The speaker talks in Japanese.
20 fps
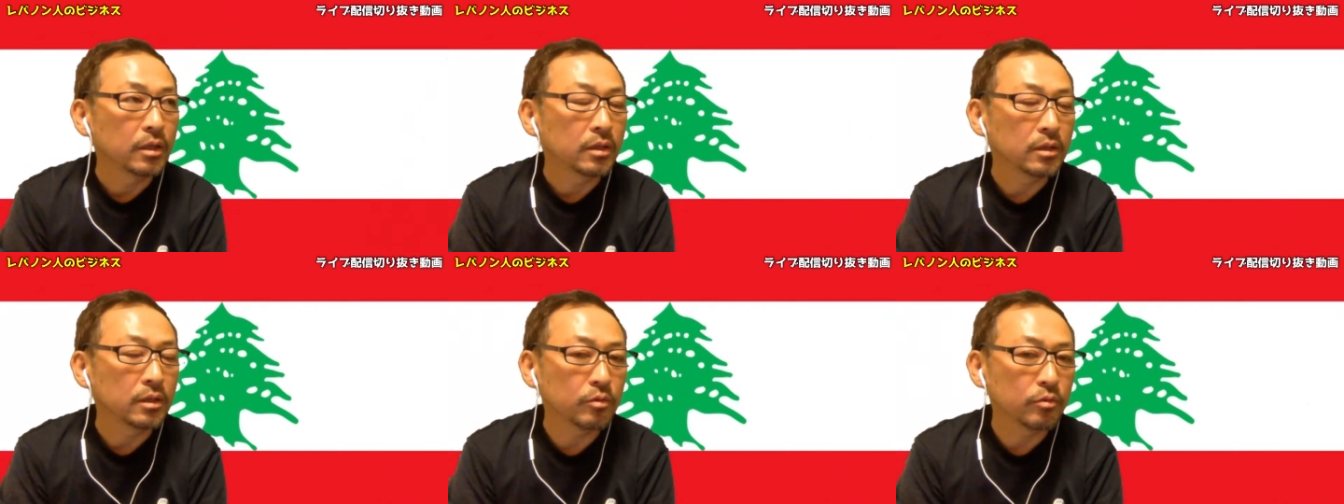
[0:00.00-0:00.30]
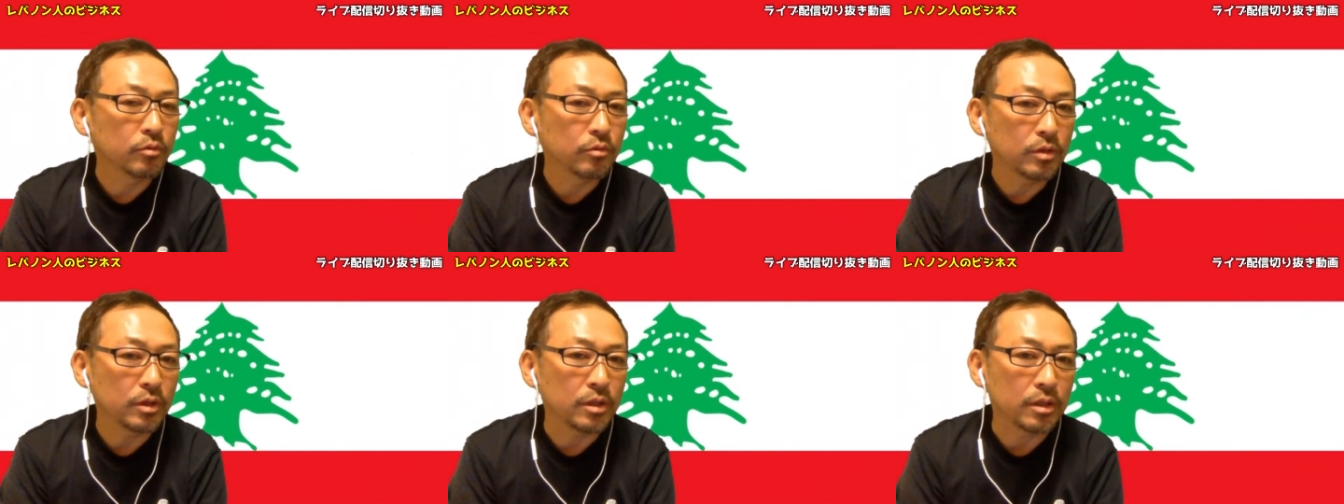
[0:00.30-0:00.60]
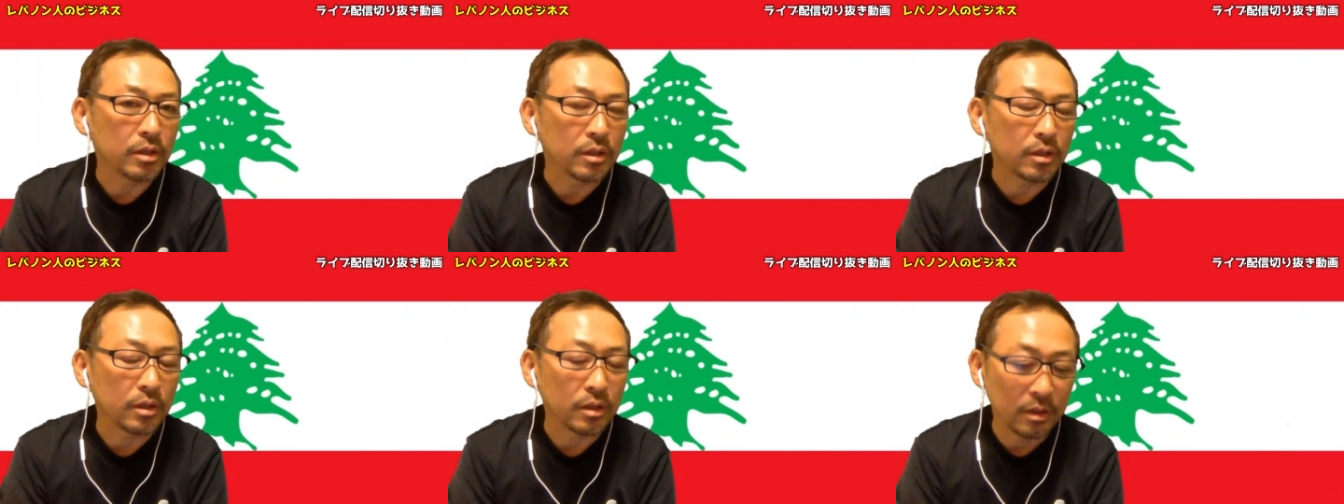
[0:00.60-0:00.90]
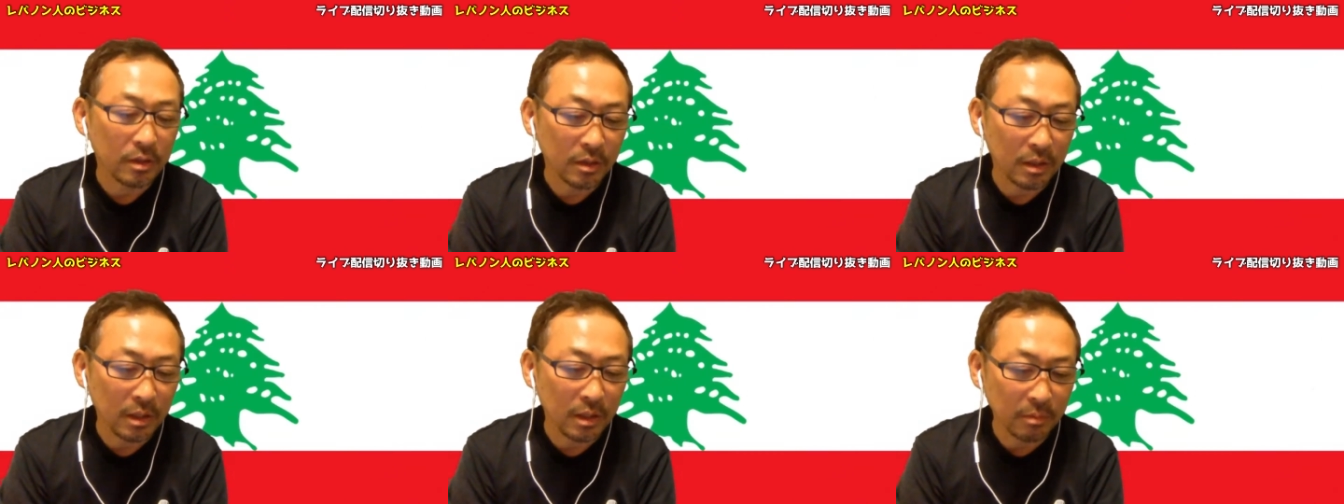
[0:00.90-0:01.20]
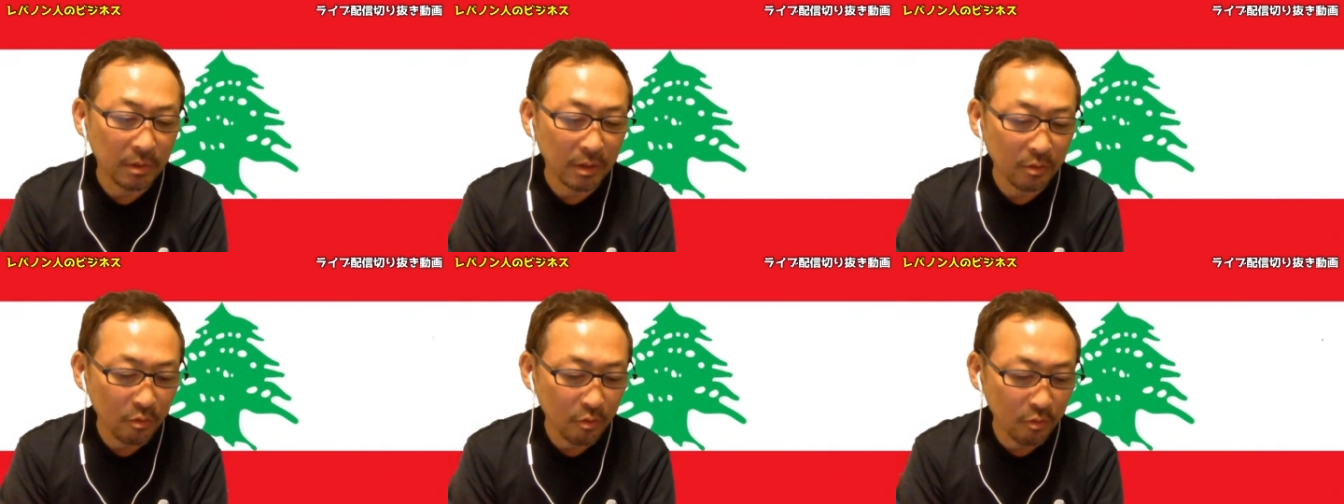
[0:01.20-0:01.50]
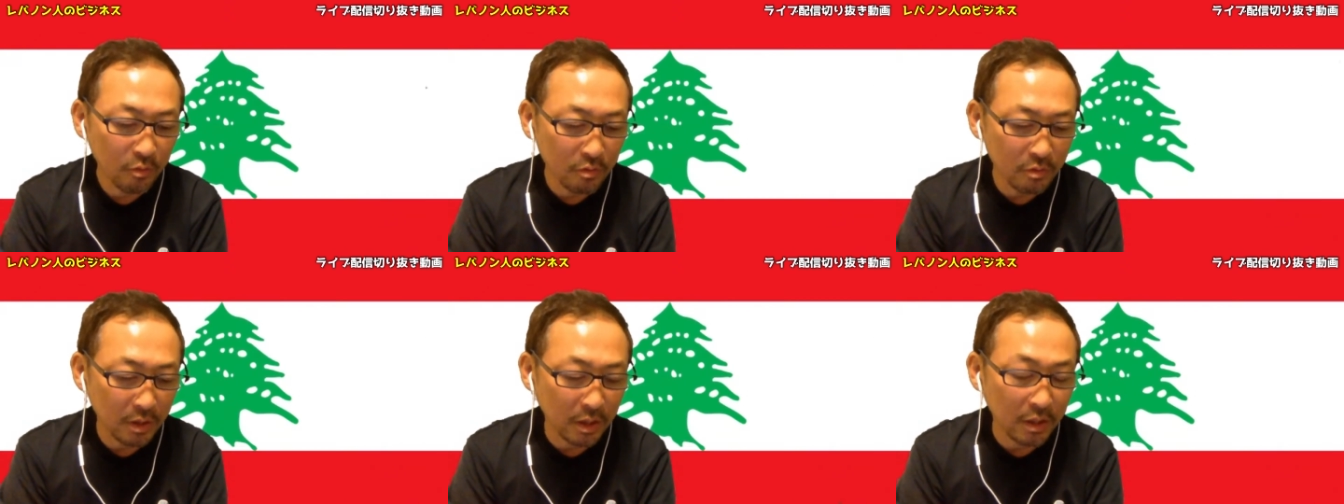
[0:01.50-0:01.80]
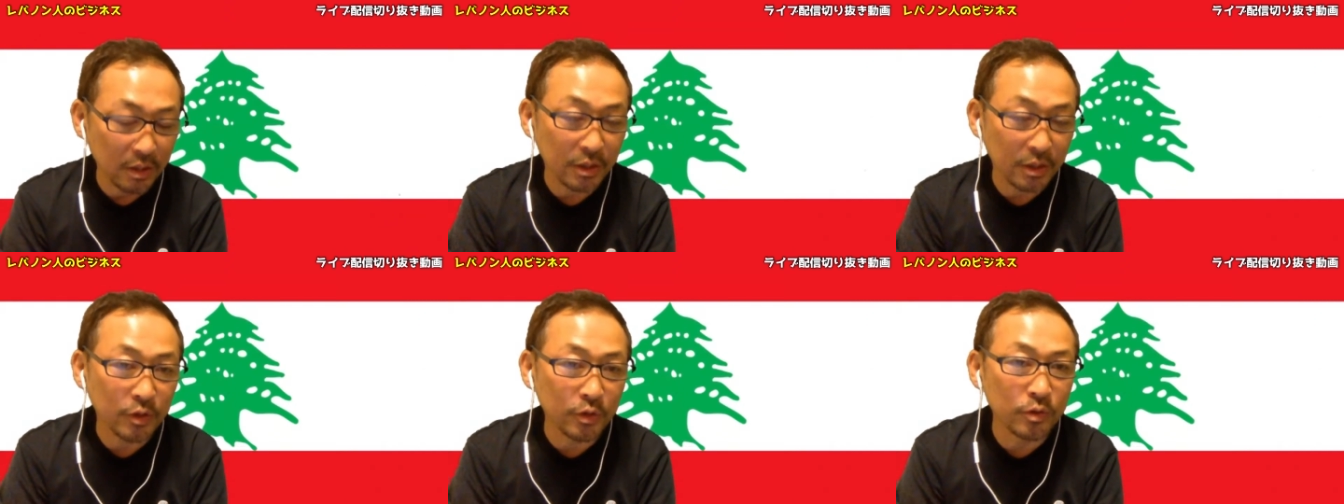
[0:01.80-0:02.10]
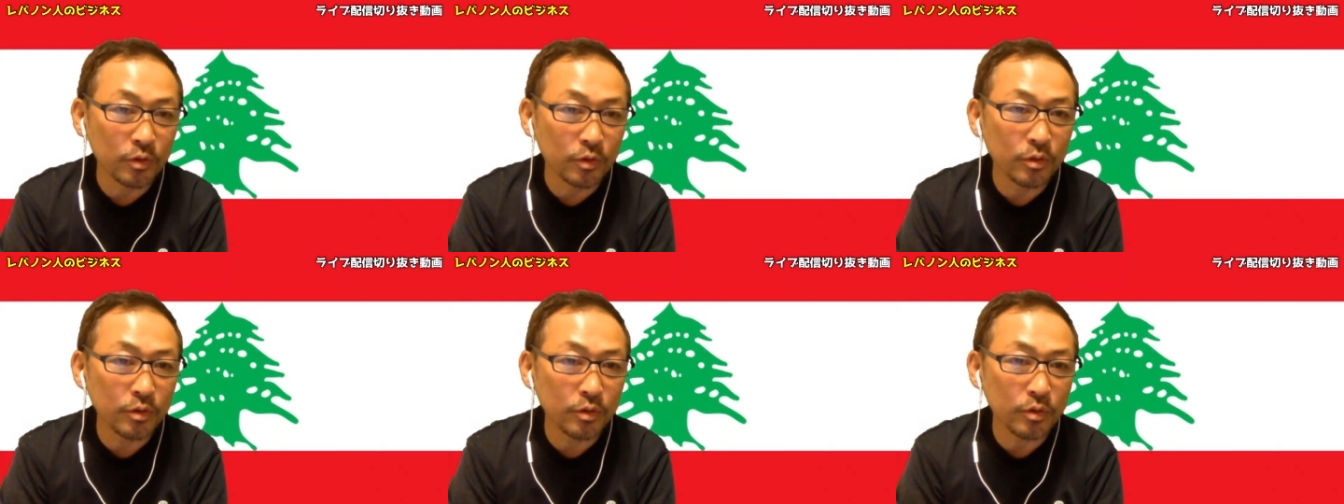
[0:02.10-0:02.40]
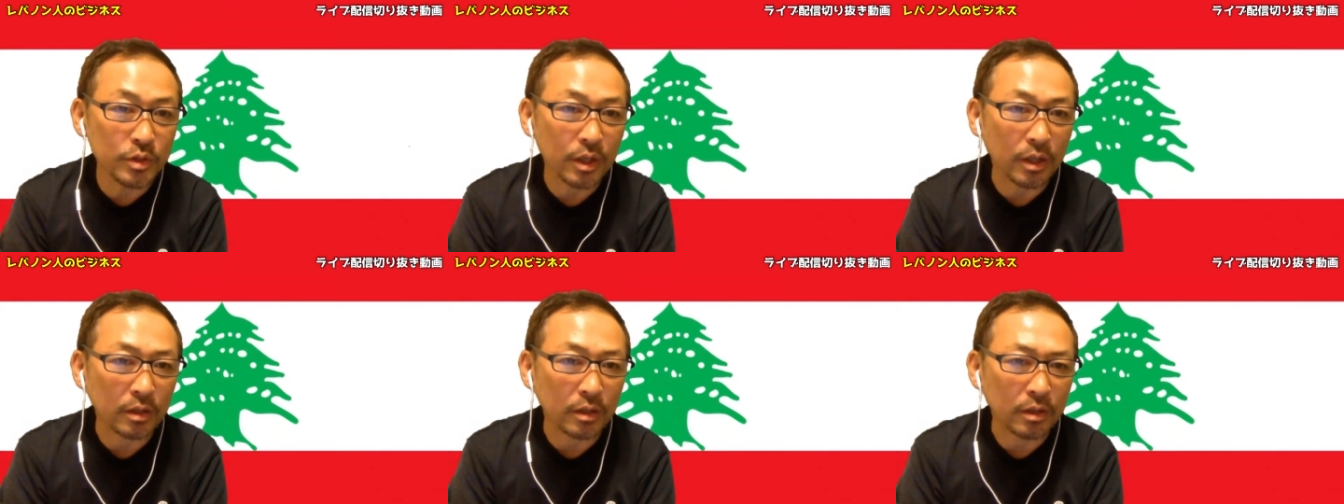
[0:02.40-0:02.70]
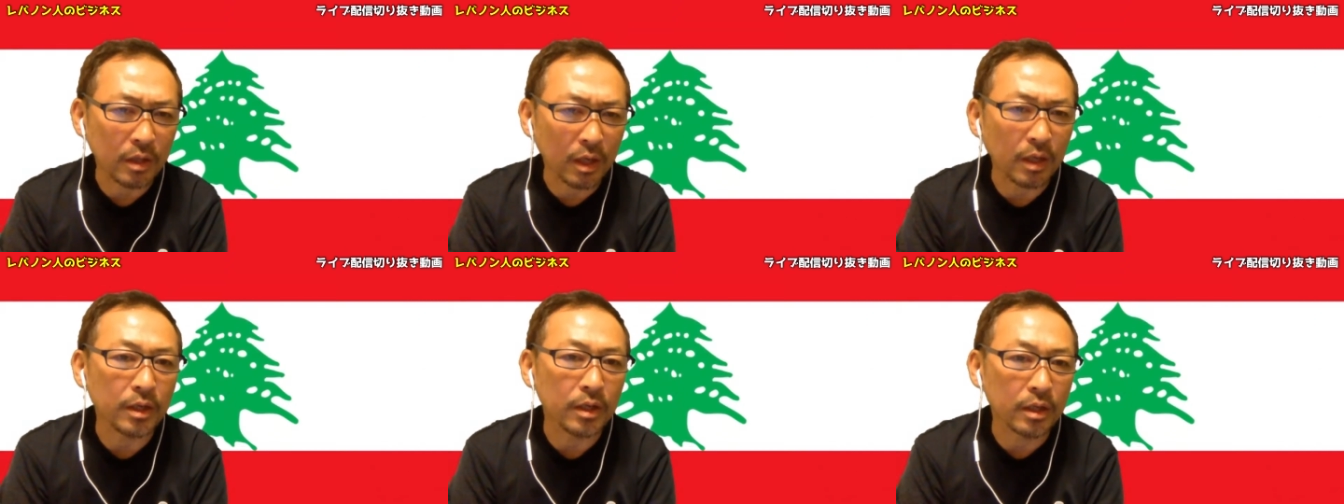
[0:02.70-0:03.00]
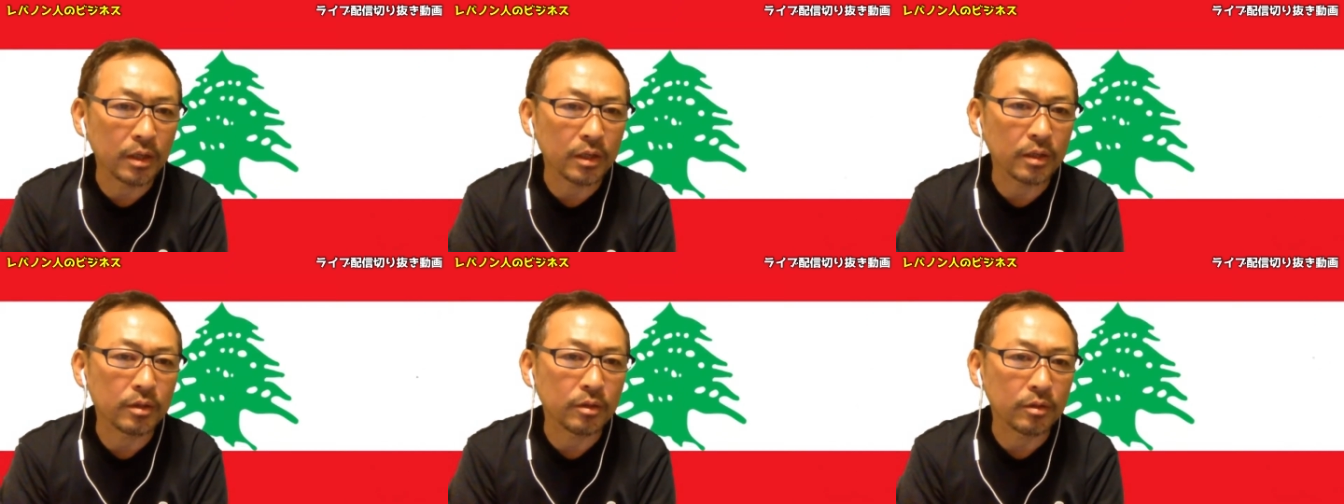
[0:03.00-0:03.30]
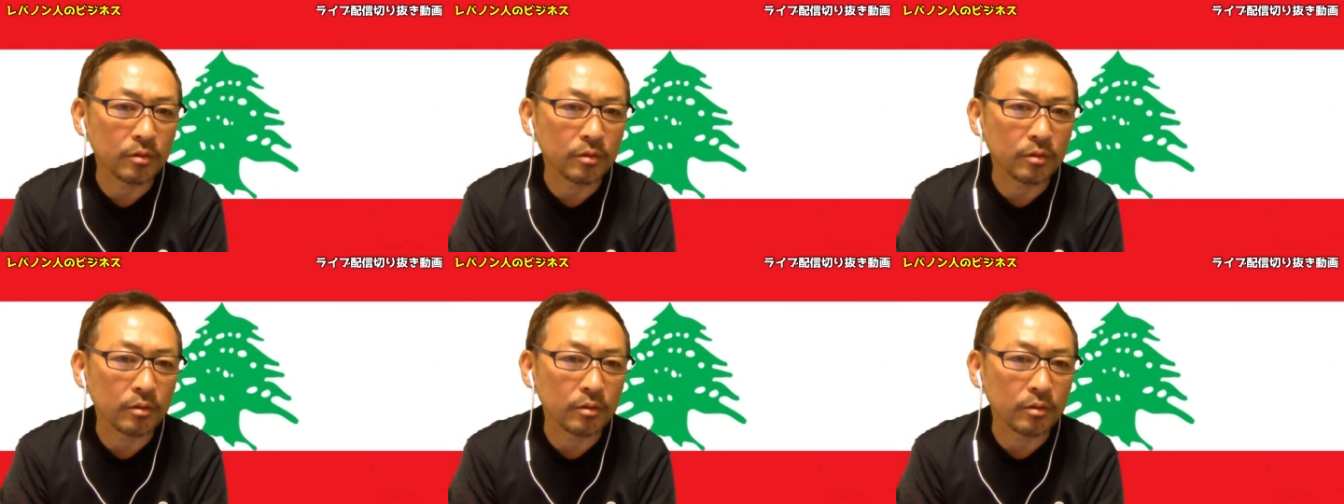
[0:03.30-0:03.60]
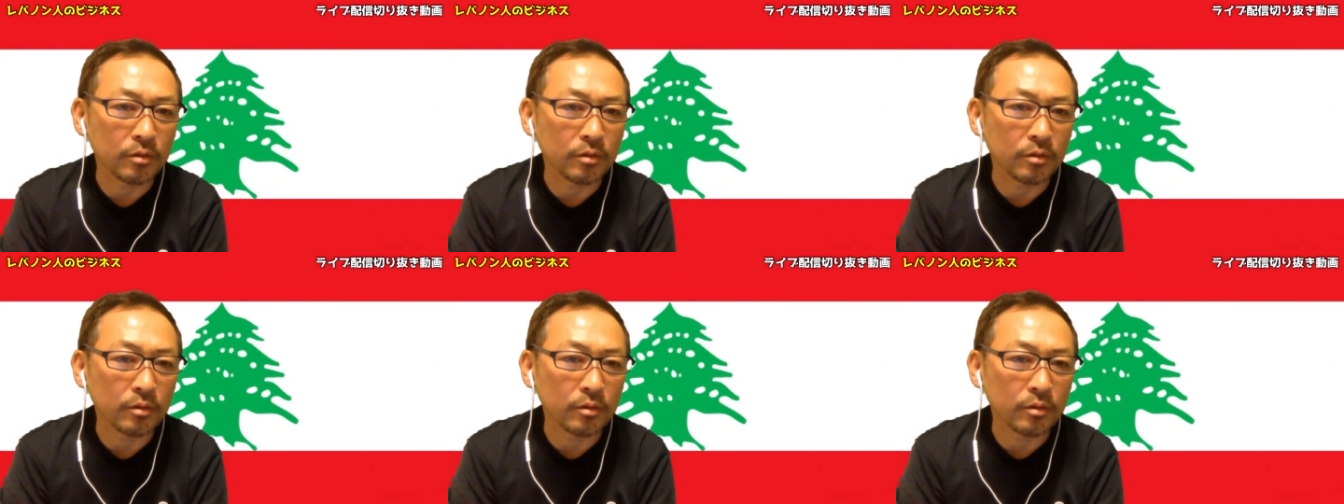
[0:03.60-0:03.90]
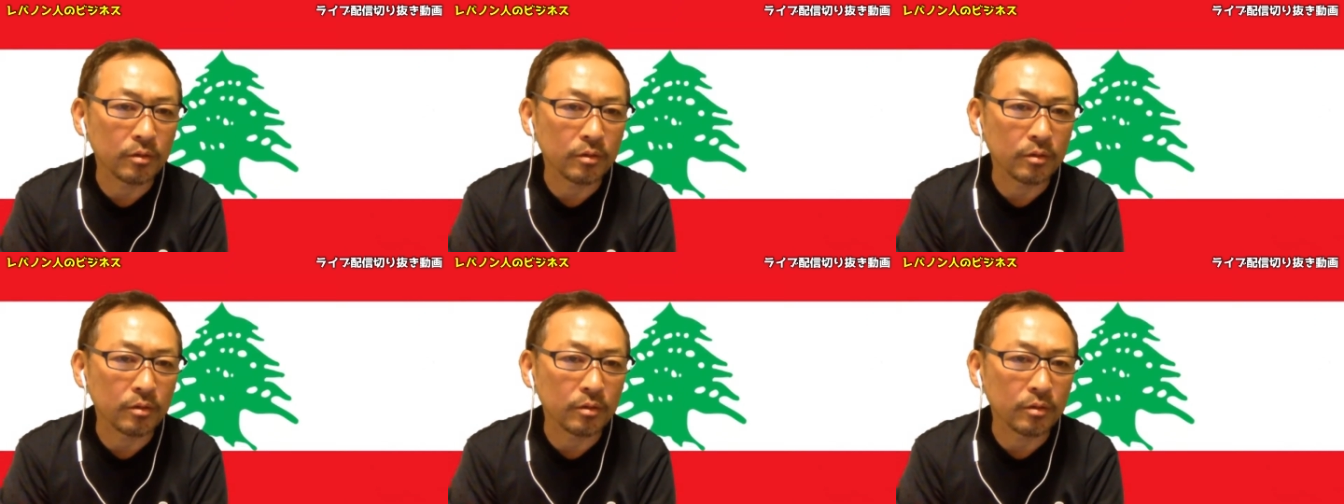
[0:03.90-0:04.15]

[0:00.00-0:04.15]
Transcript: で、その時にレバノン国内に救急車が足りないっていうことで、